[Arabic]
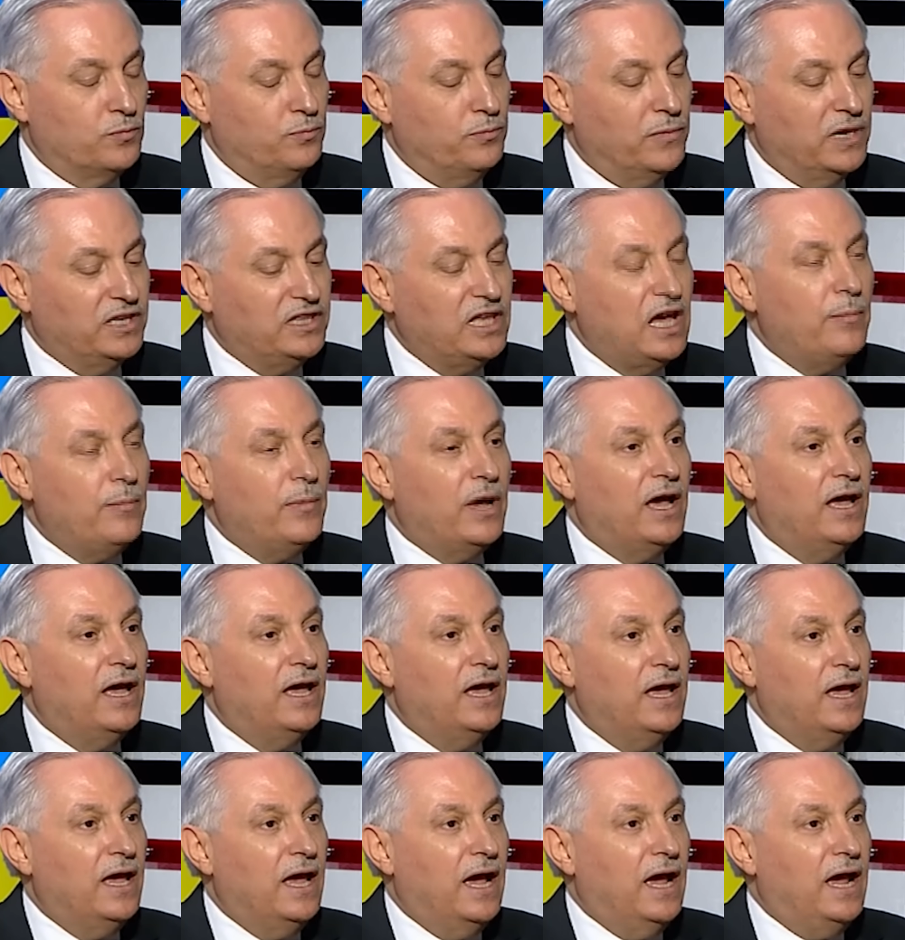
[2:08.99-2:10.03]
ما دام
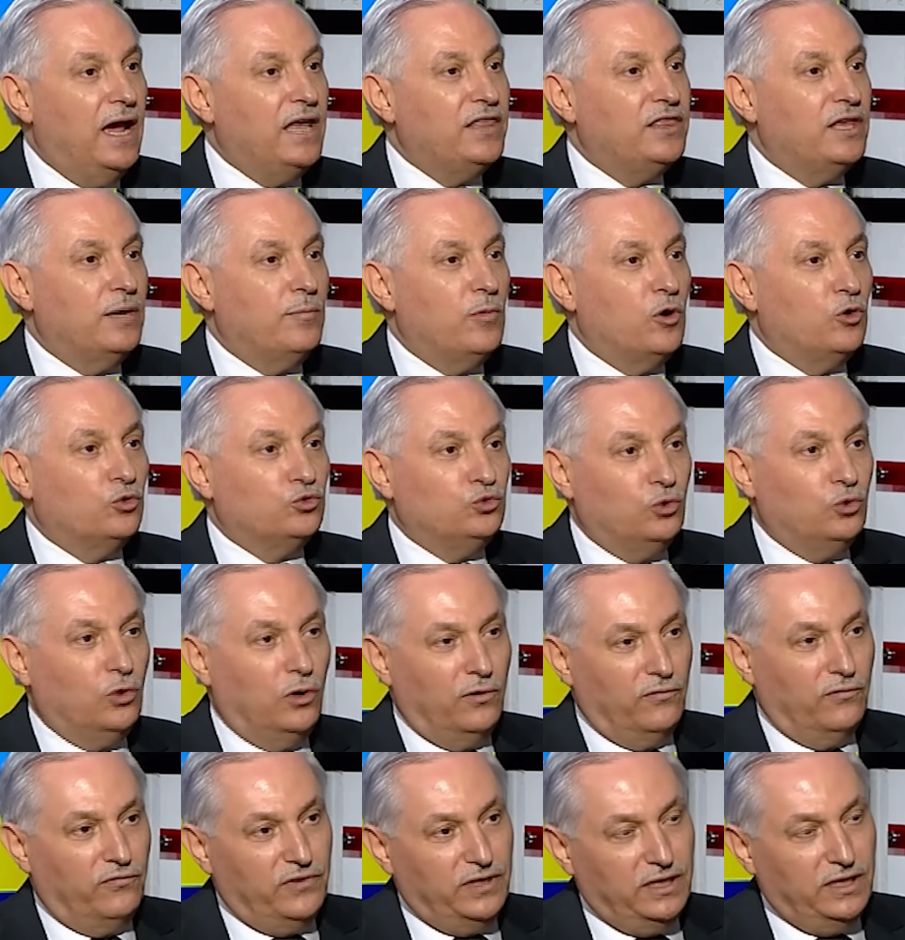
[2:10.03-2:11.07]
هذا موضوع
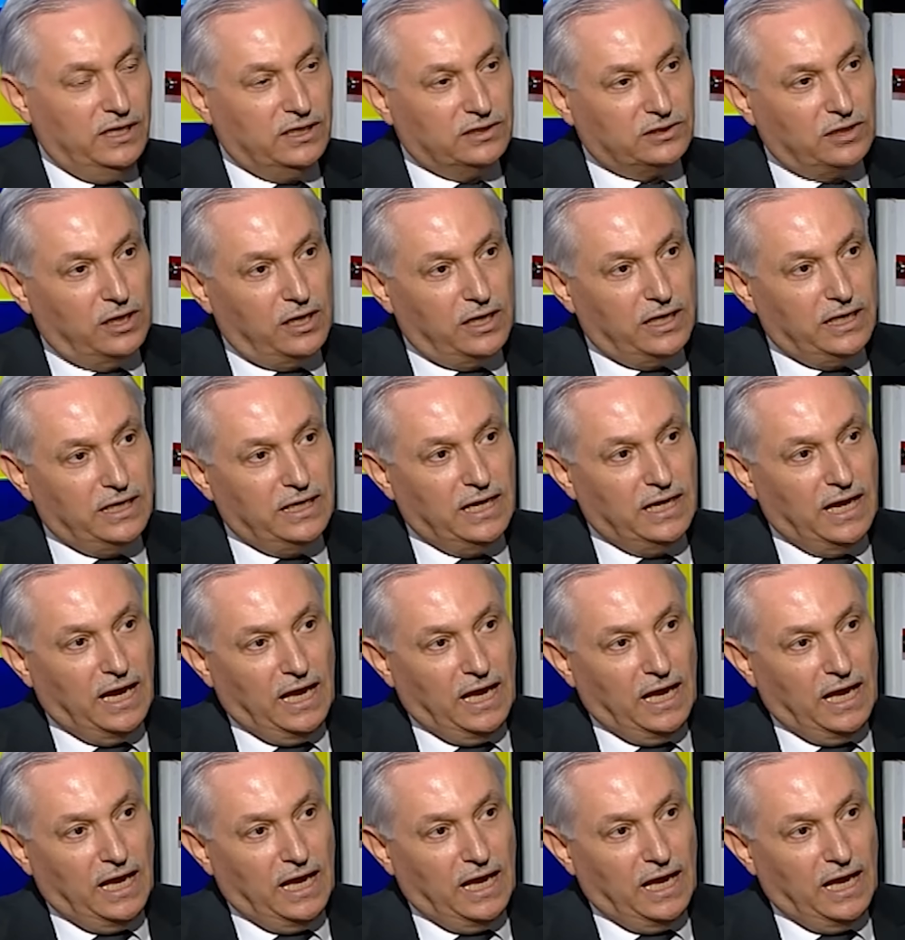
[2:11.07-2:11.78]
في اطاره